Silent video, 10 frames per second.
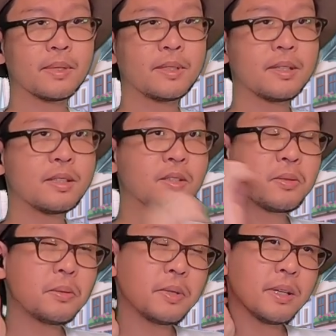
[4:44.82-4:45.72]
じゃあ、
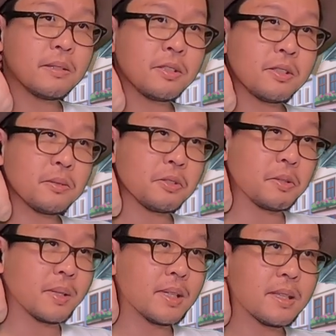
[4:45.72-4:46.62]
跳躍師とし
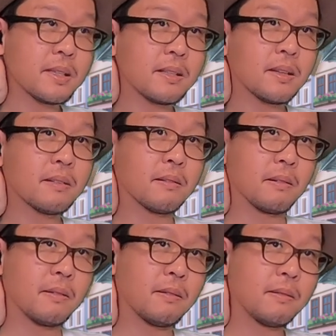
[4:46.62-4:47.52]
ては人気なんだ。